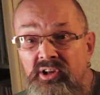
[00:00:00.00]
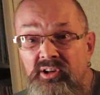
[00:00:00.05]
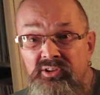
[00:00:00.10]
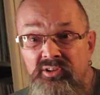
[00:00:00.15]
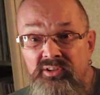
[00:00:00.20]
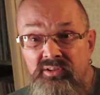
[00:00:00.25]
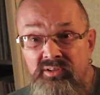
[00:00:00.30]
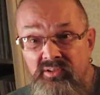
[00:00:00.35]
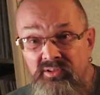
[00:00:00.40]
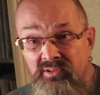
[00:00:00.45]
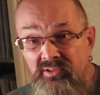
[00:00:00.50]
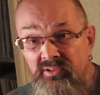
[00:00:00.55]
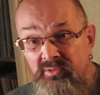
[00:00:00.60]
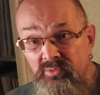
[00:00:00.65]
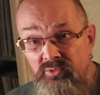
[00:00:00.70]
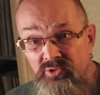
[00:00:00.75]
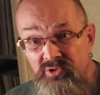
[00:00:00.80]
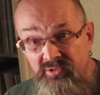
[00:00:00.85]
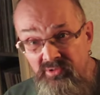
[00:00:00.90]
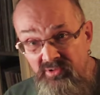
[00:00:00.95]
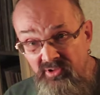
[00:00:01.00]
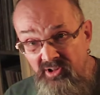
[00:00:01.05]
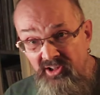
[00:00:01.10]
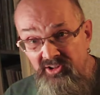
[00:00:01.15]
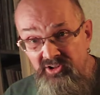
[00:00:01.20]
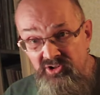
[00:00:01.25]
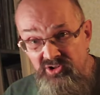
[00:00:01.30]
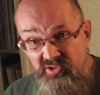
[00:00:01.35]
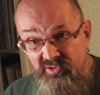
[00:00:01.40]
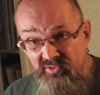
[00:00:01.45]
и они как-то очень
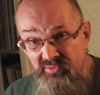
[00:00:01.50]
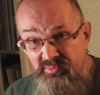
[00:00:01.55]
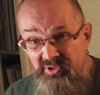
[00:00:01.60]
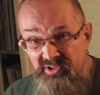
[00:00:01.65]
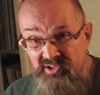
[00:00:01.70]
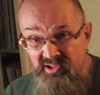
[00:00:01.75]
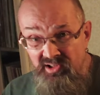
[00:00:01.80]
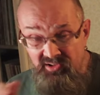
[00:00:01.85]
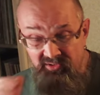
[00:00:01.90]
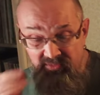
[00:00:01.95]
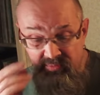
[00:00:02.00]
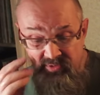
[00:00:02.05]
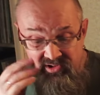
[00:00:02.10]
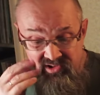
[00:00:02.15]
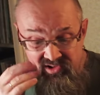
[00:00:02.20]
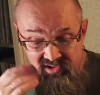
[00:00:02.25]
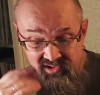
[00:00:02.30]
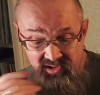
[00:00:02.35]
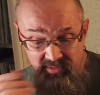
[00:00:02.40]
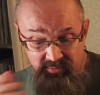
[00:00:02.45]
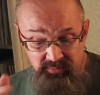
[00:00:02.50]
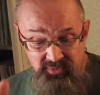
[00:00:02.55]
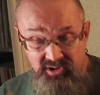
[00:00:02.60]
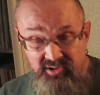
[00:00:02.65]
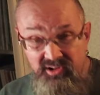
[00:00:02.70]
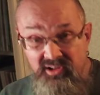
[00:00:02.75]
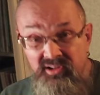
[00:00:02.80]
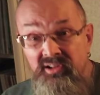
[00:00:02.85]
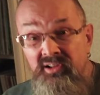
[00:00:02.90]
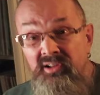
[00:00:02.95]
логично вписались в процесс
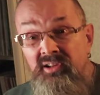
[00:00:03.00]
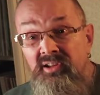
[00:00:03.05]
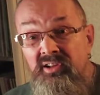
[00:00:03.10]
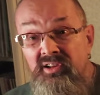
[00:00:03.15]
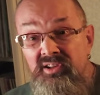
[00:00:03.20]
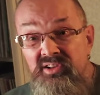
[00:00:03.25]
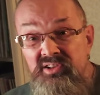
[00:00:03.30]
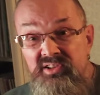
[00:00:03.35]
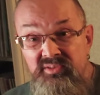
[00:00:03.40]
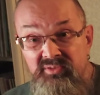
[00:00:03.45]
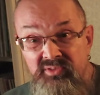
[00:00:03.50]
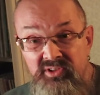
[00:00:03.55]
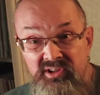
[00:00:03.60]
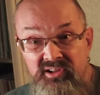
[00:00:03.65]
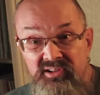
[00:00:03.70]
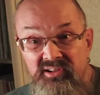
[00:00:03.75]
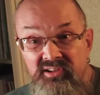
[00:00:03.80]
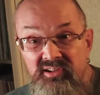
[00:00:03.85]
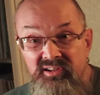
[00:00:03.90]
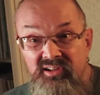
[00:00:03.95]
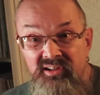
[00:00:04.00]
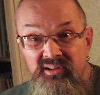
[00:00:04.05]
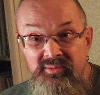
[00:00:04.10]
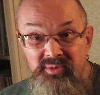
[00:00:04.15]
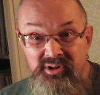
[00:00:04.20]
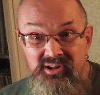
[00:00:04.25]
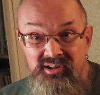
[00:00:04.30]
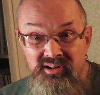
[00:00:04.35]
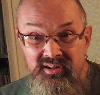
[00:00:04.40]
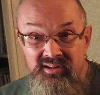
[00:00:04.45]
обмена с выгодой для
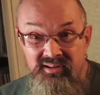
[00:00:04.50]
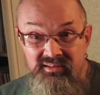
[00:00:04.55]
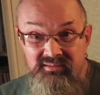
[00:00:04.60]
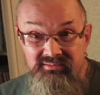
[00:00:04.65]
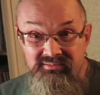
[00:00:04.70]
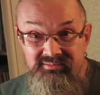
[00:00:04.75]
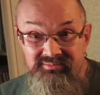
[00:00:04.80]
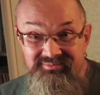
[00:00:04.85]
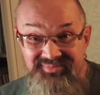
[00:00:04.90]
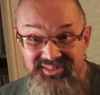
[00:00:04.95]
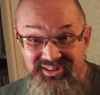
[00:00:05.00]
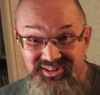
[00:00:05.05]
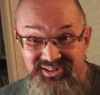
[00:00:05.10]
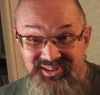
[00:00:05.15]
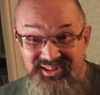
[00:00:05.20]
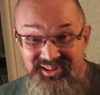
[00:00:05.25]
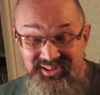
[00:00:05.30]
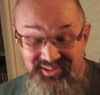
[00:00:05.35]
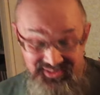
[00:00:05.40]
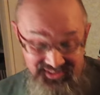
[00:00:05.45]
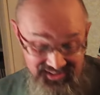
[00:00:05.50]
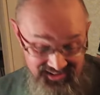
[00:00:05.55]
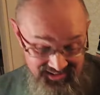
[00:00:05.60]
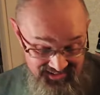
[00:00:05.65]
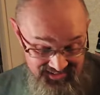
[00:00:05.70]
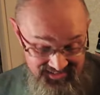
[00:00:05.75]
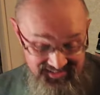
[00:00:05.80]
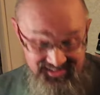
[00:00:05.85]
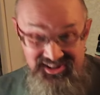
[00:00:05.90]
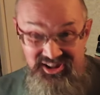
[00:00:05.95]
меня, естественно.
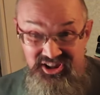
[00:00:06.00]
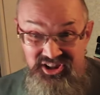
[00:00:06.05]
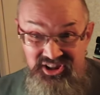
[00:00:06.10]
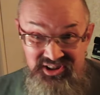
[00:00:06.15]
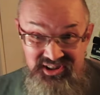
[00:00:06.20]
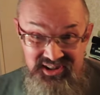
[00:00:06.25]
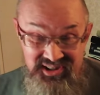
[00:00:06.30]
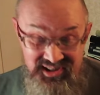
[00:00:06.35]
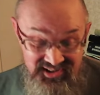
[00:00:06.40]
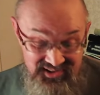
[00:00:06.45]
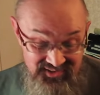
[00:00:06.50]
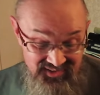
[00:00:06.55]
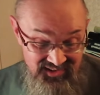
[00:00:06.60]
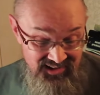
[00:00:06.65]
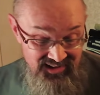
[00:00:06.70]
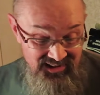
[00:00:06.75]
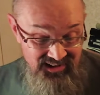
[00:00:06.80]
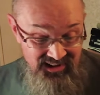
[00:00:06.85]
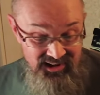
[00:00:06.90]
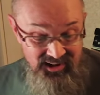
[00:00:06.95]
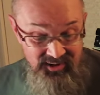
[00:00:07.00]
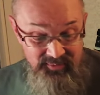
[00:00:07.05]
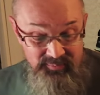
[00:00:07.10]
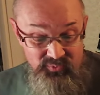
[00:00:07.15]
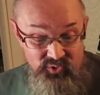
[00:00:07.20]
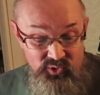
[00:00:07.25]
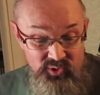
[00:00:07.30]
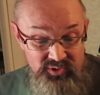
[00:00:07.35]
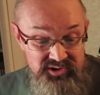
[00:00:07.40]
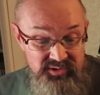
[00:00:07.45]
Естественно.
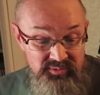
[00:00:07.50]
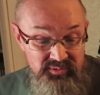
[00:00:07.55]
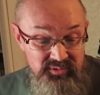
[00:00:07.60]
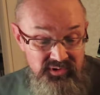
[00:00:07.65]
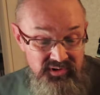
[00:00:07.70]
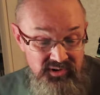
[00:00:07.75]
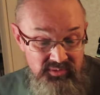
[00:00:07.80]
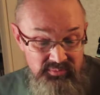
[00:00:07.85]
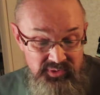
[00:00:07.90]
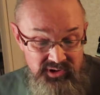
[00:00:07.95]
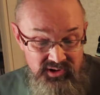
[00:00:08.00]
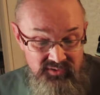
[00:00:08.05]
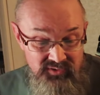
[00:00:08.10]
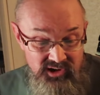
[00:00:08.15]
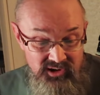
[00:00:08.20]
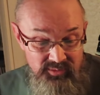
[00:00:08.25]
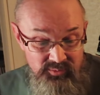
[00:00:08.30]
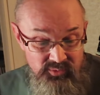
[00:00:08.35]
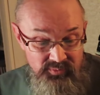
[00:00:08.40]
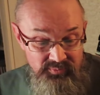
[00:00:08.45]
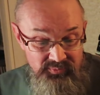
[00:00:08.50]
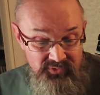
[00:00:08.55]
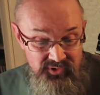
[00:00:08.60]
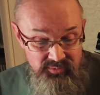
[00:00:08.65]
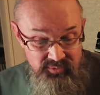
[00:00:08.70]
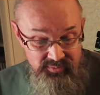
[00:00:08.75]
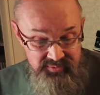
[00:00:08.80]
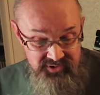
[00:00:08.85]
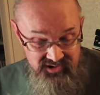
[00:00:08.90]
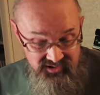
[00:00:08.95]
Но, тем не менее, первый альбом The
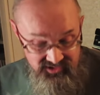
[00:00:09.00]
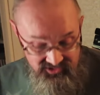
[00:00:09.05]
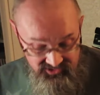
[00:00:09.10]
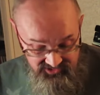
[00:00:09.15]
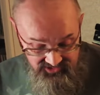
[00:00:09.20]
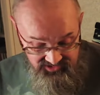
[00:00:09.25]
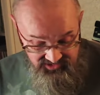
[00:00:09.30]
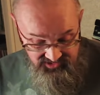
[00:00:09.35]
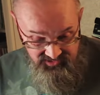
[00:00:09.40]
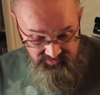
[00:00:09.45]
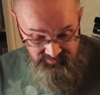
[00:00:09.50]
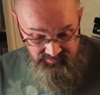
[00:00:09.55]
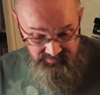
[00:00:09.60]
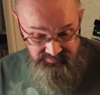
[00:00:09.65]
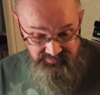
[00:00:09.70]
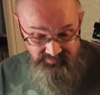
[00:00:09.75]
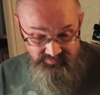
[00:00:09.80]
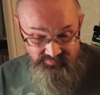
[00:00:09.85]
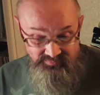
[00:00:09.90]
Bob Seger System,